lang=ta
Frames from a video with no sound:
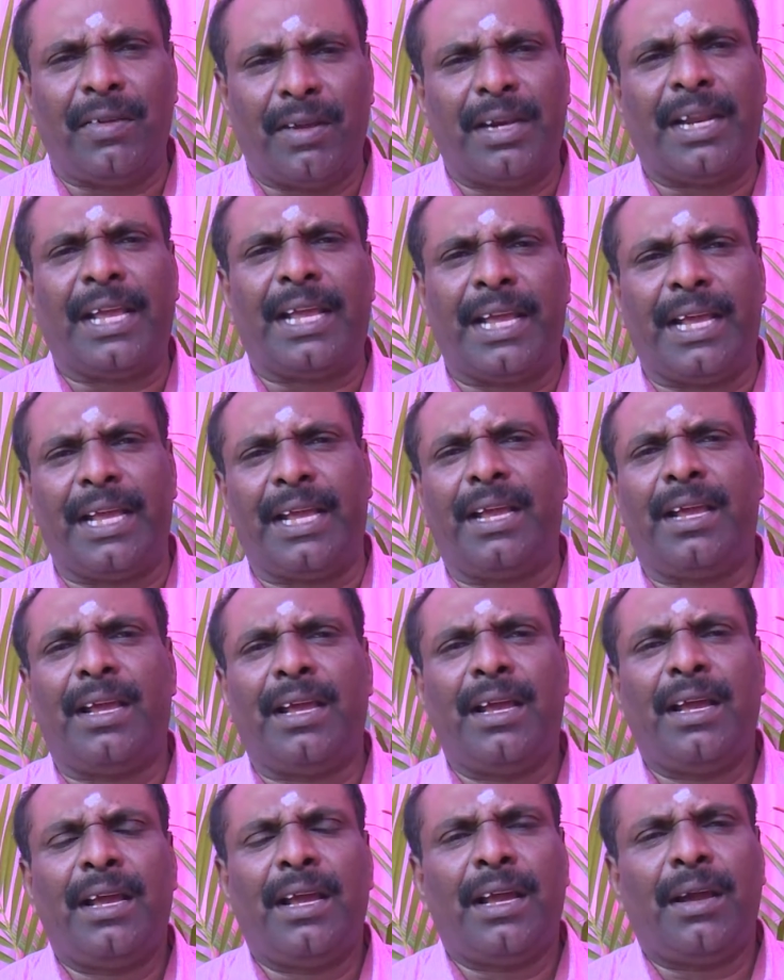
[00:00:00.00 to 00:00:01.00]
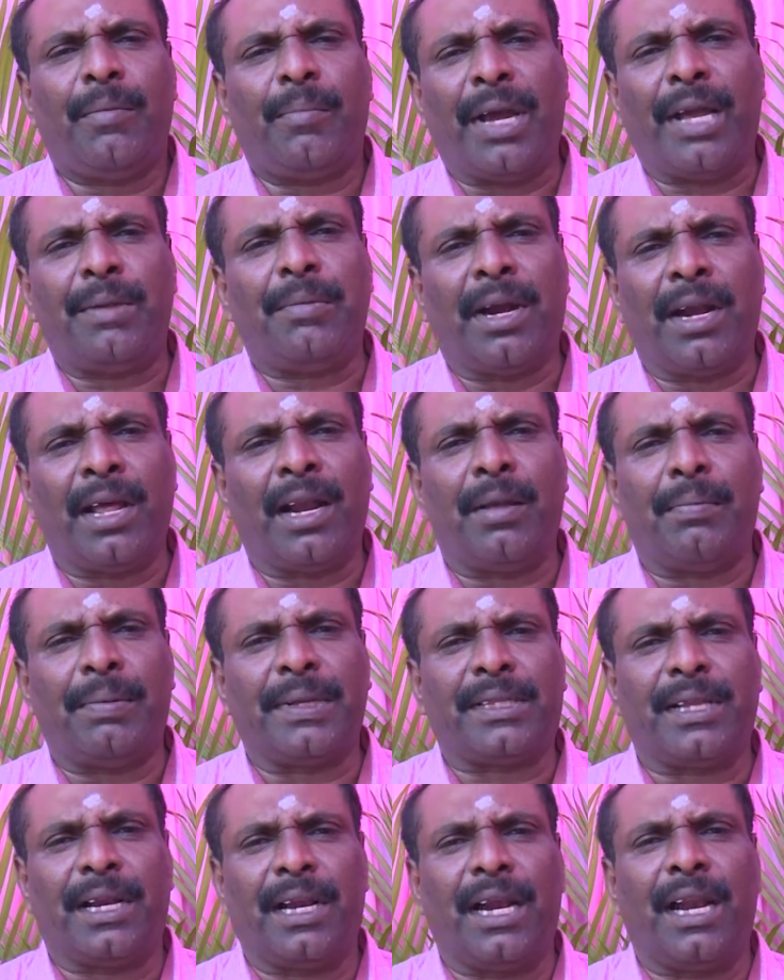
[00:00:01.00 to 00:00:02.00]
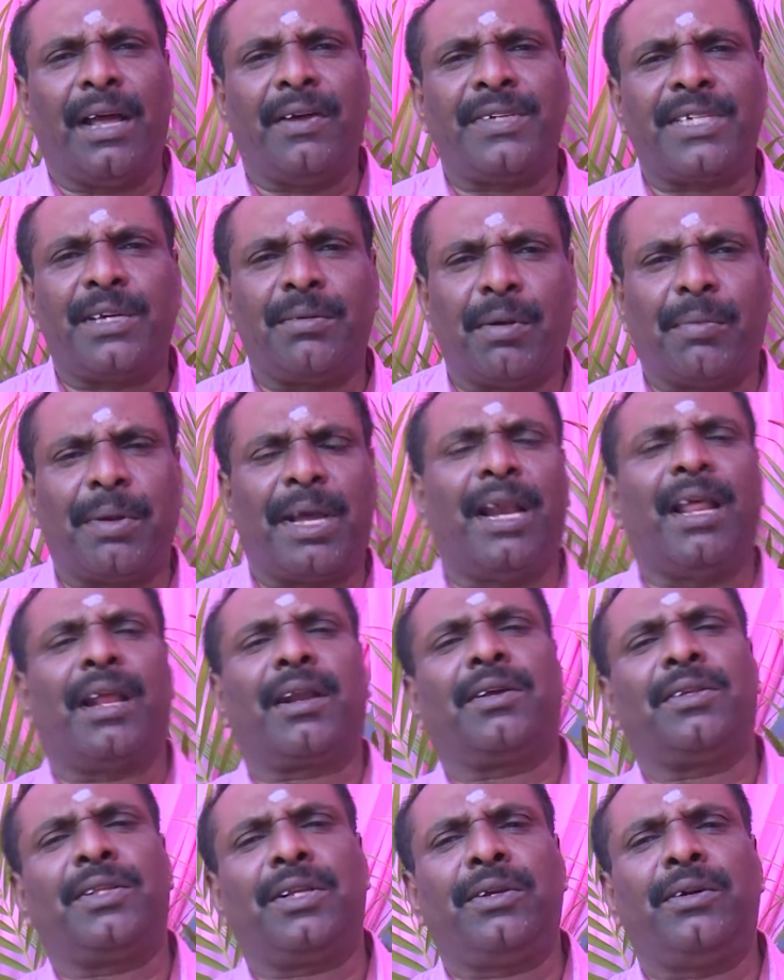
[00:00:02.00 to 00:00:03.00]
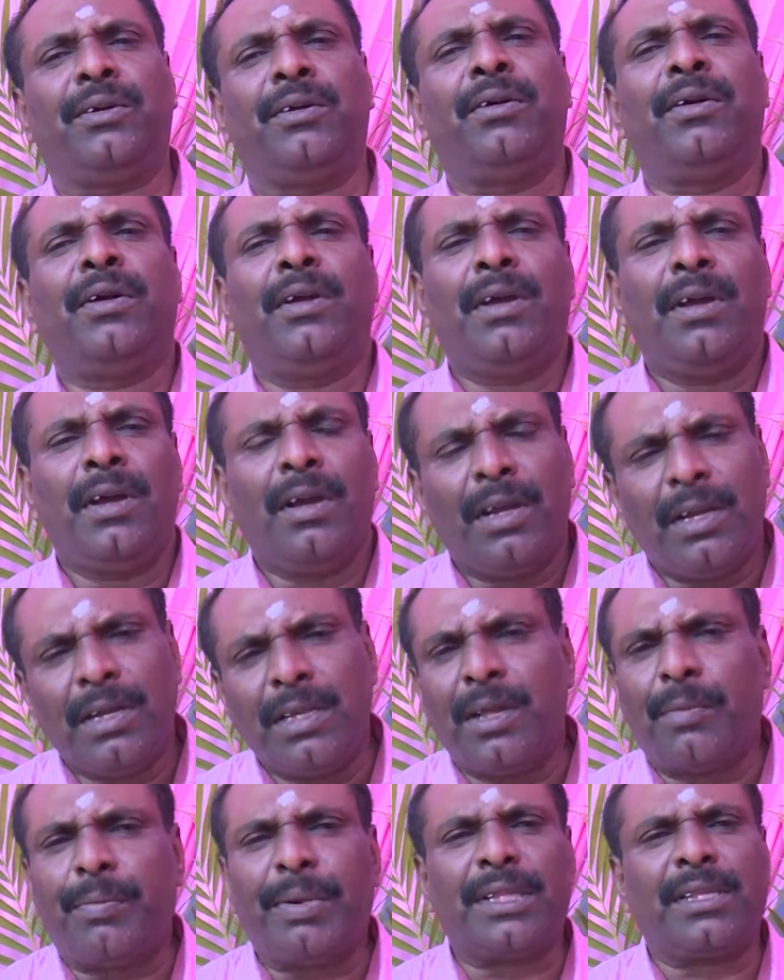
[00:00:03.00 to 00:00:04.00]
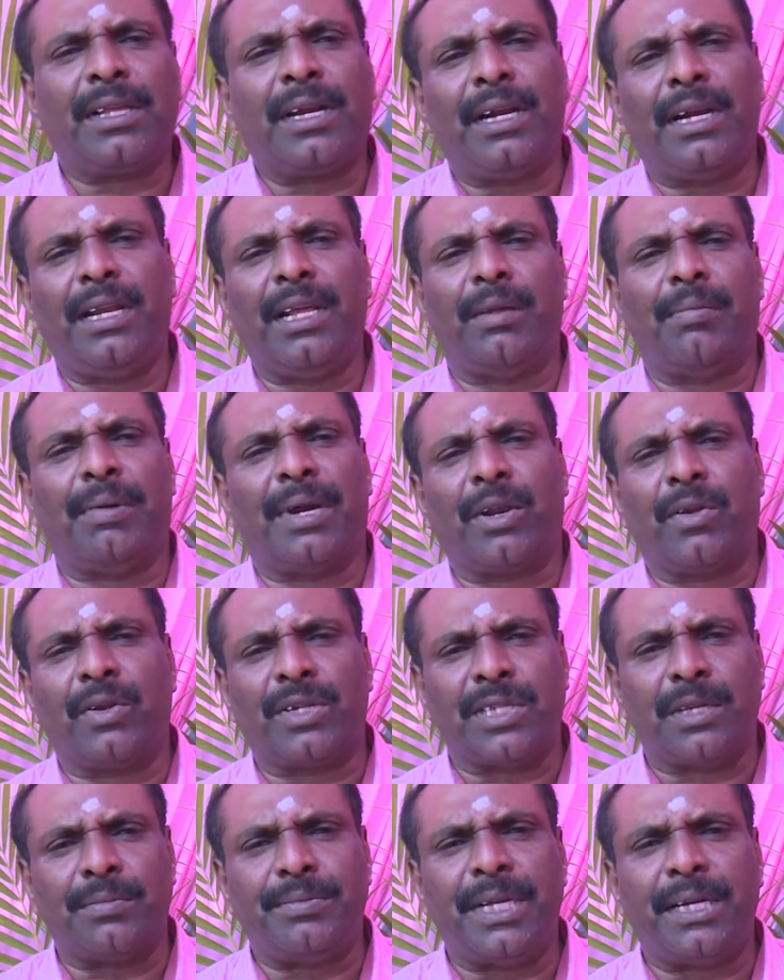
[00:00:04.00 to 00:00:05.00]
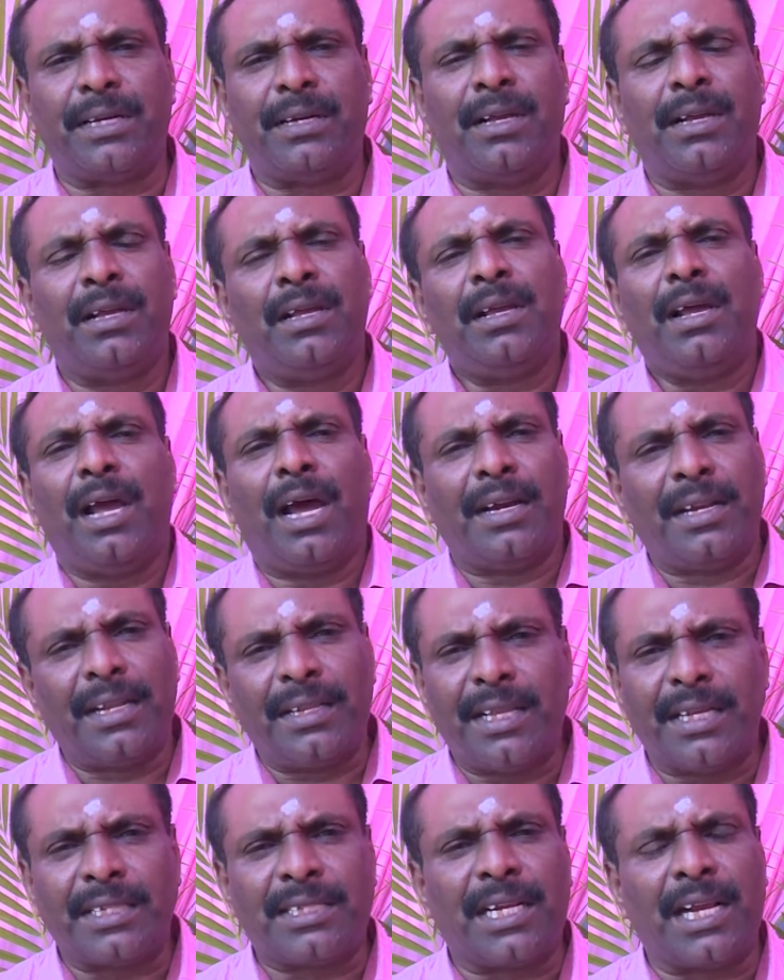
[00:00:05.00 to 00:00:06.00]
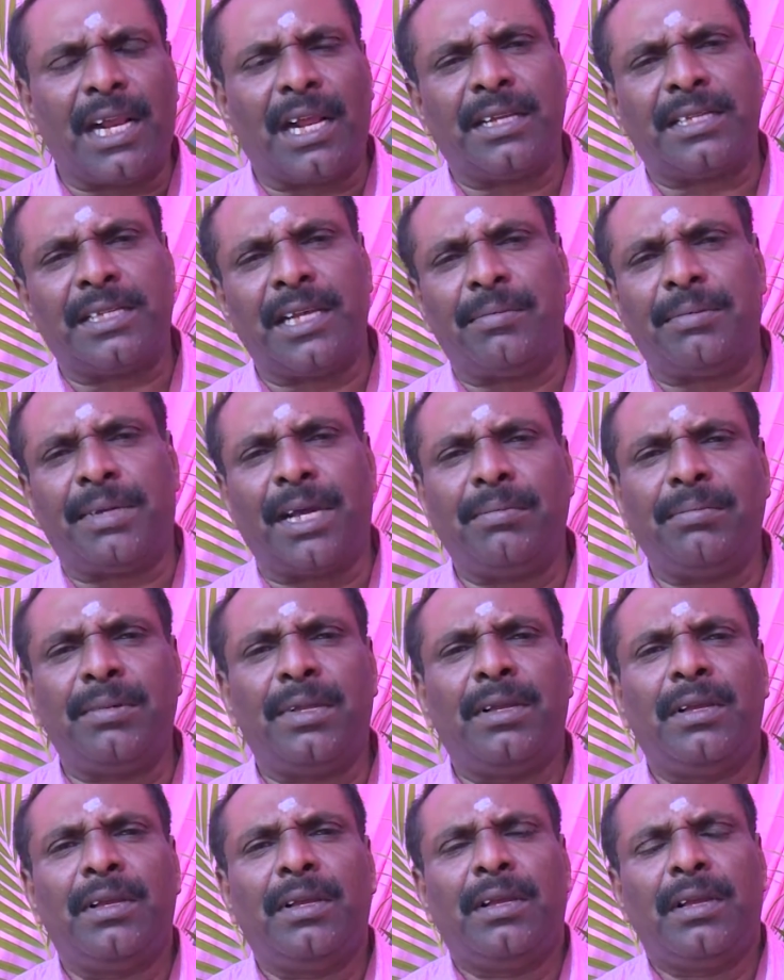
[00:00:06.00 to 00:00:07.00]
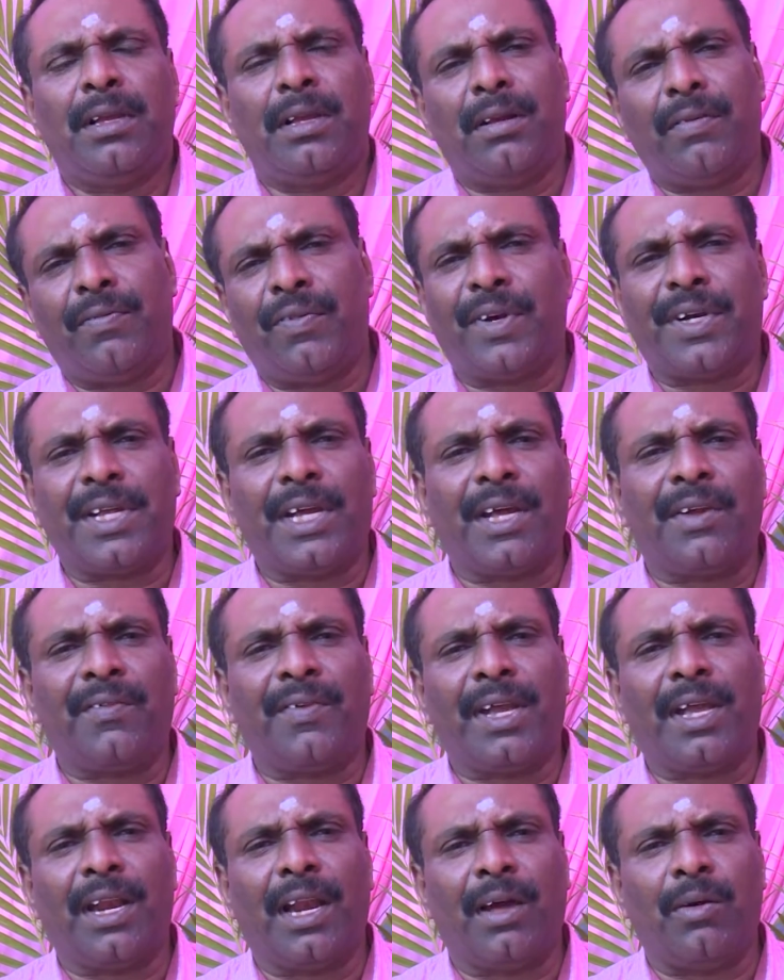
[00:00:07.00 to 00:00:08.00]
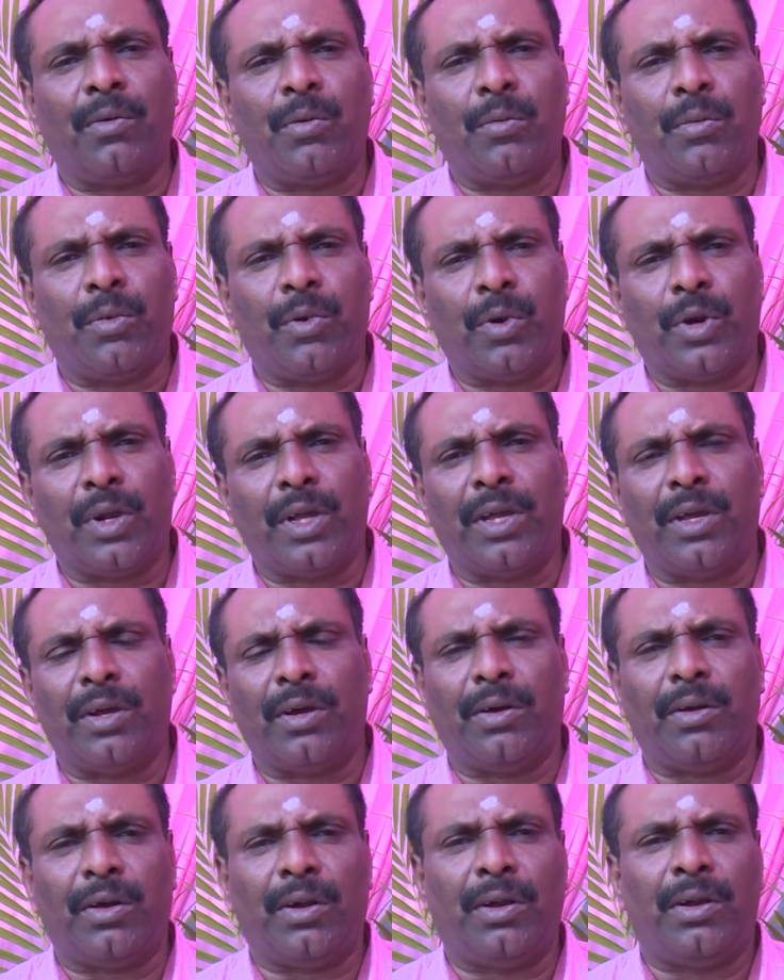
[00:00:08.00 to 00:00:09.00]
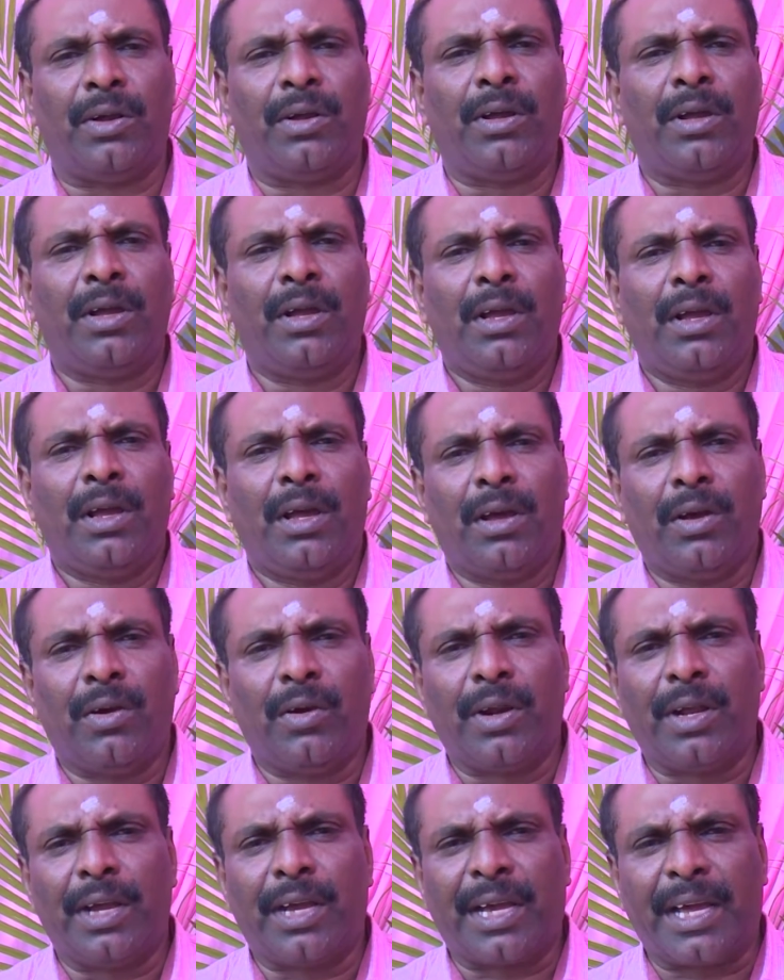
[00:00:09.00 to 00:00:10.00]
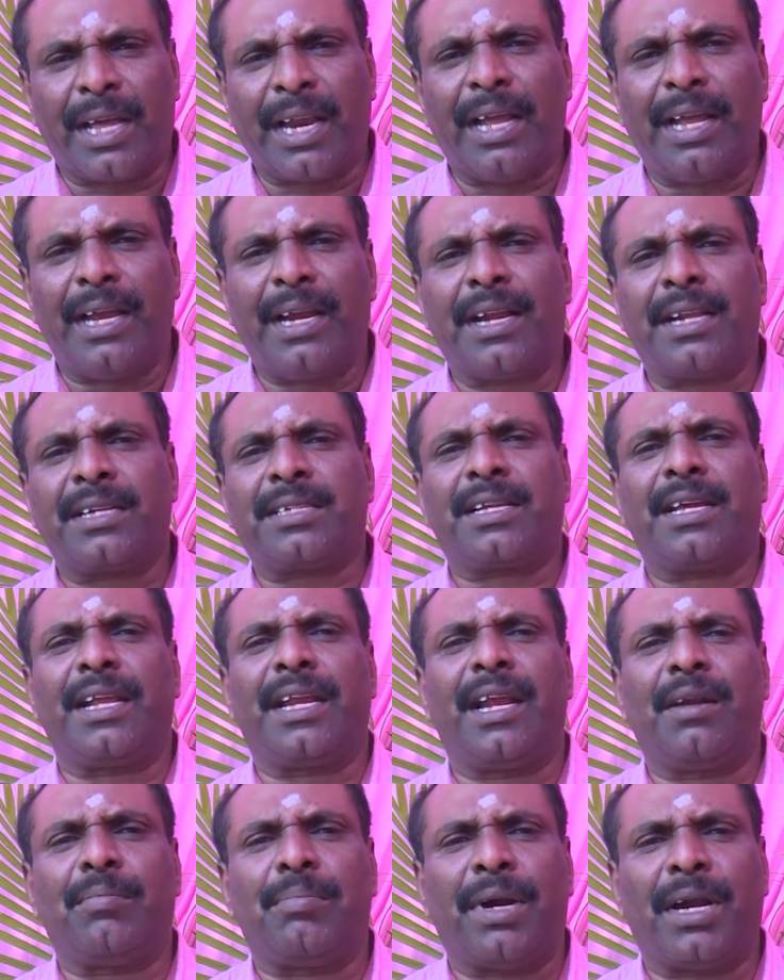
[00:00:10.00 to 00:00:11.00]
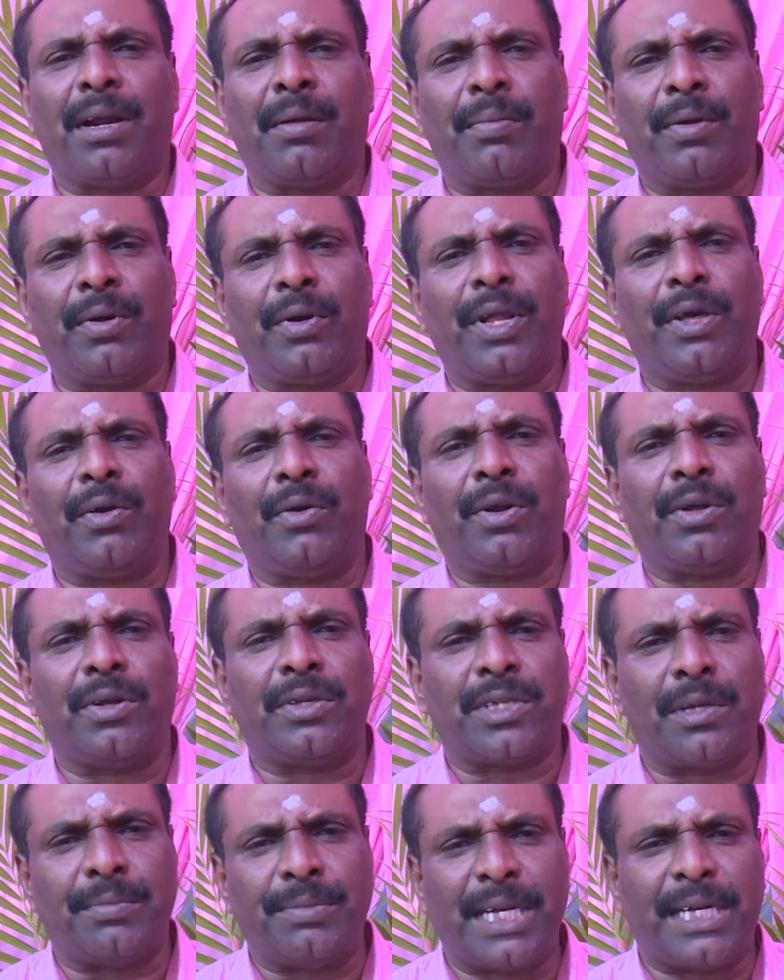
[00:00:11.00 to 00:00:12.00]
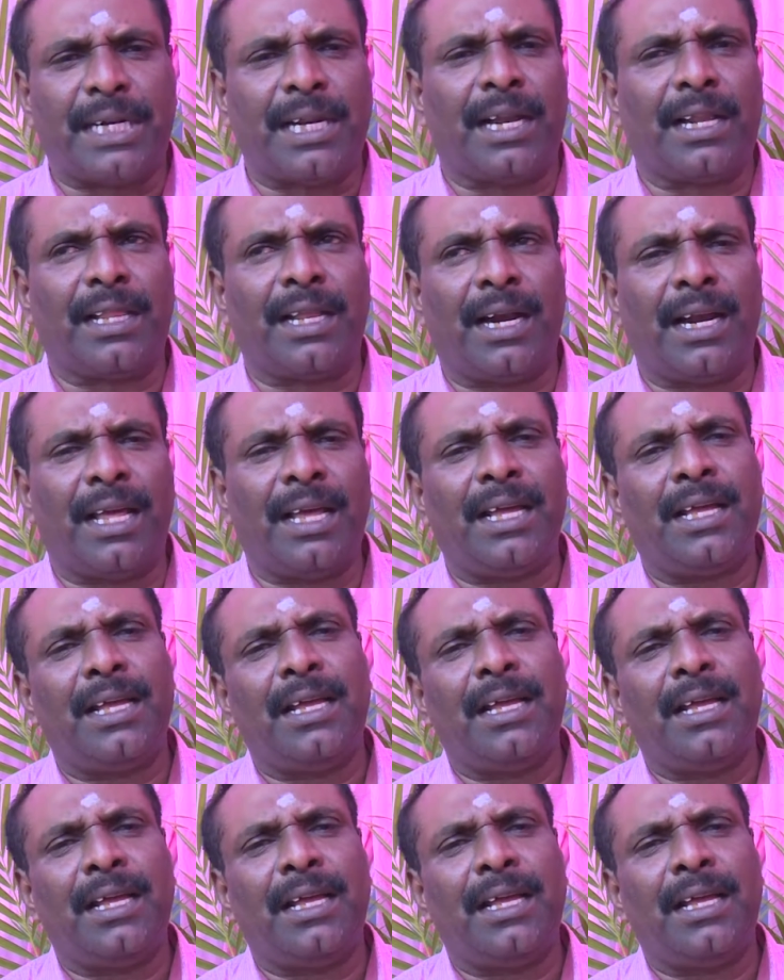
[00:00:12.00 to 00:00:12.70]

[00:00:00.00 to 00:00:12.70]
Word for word: இன்றைக்கி பயன்பாடுகளை பற்றின எல்லா விஷயமும் நமக்கு எல்லாருக்கும் தெரியும் இதை பற்றின டீல் பண்ணுற ஒரு சப்ஜெக்ட் அண்ட் அட் த சேம் டைம் ஃபோட்டோகிராஃபிக்கலாகவும் ஒரு ஒரு ஒரு க்ரி இன்ட்ரெஸ்ட் க்ரியேட் பண்ணுறப்பக்கூடிய ஒரு சப்ஜெக்டாக இருக்கிறனால